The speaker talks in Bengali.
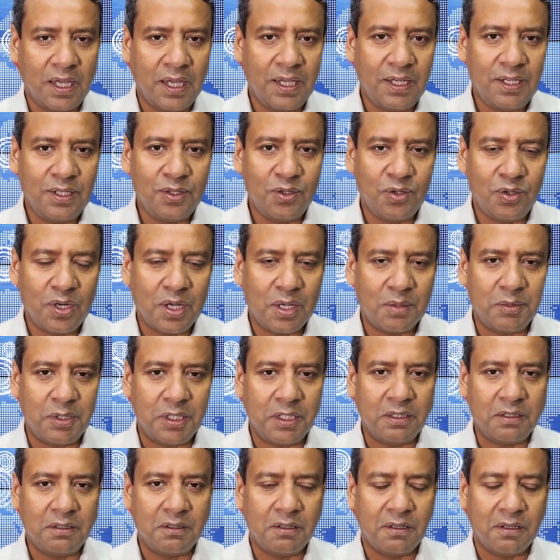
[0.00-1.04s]
এই
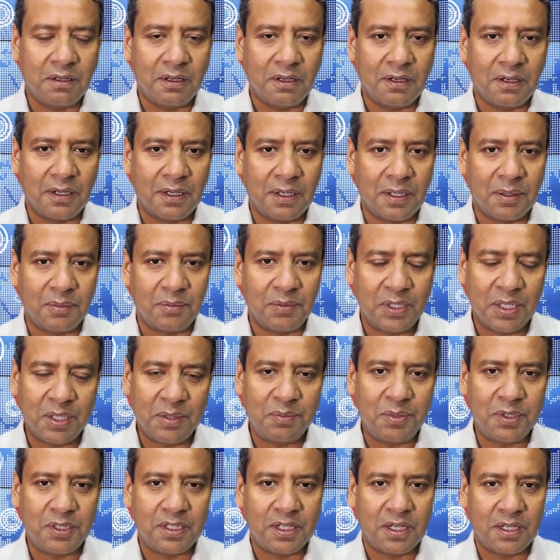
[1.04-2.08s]
নোংরামি
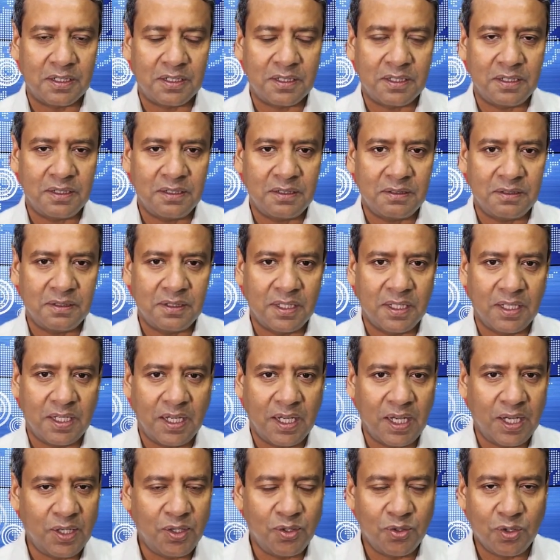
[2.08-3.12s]
বিএনপিতে আছে
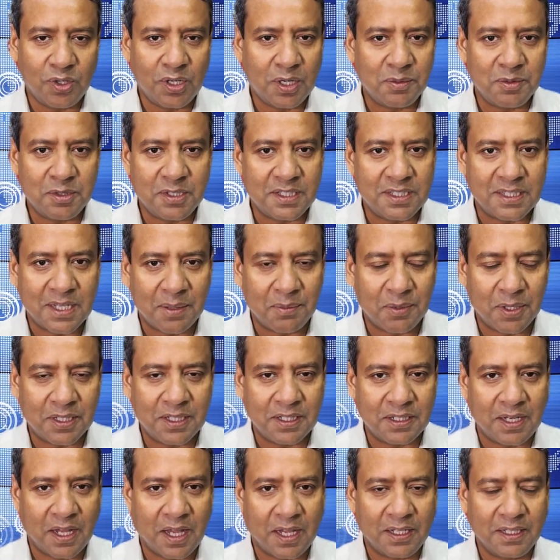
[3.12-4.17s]
এই নোংরামি যে
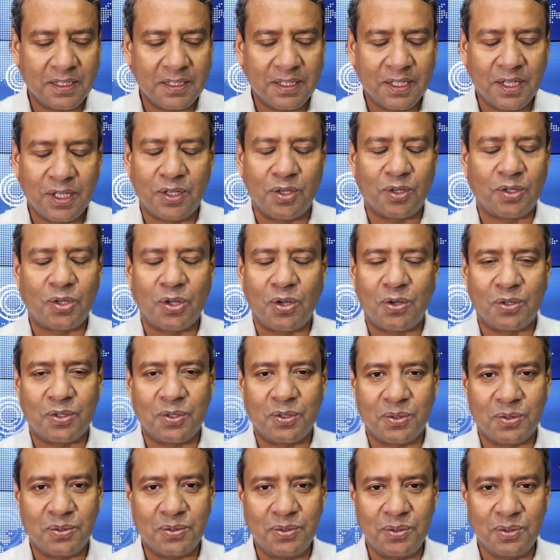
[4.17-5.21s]
জামাতে নাই এ কথাও
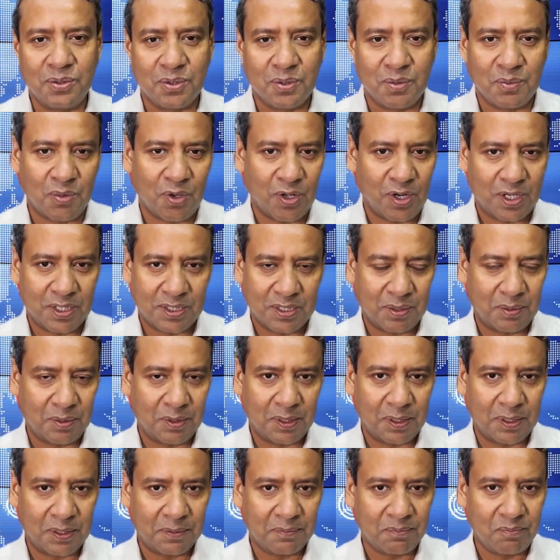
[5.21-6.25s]
কিন্তু বলা যাবে
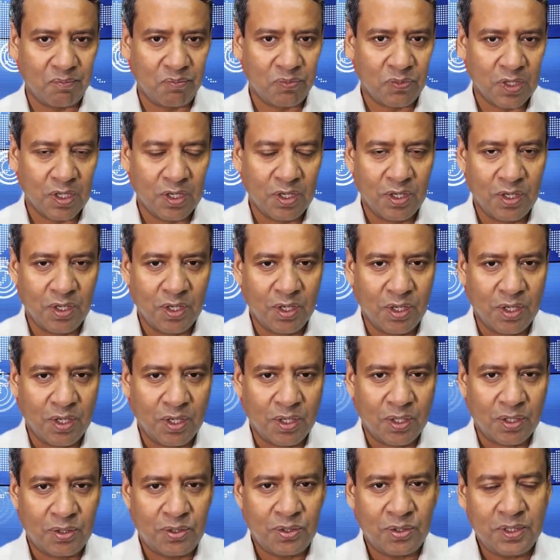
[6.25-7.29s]
না
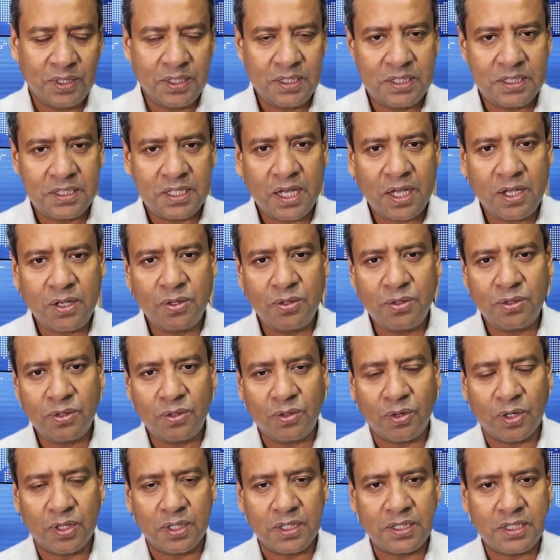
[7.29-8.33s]
তো ইচ্ছাই হোক
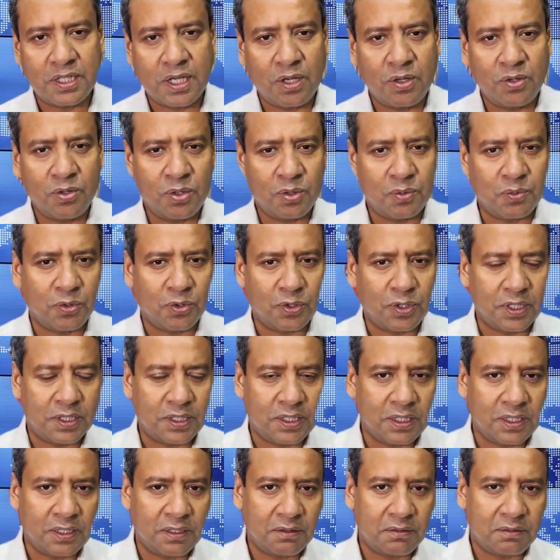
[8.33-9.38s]
অনিচ্ছাই হোক
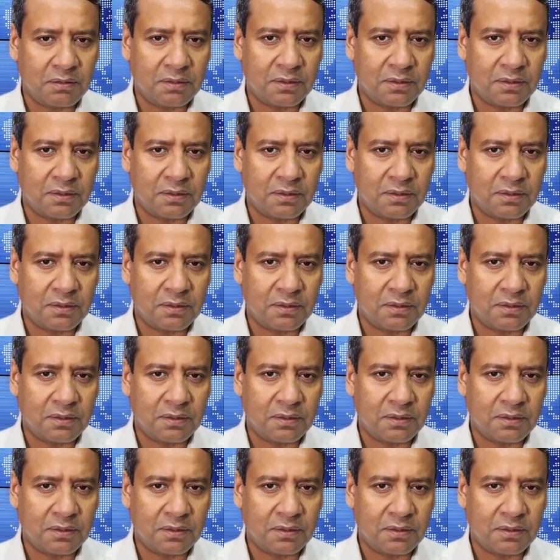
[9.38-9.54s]
প্রকৃতির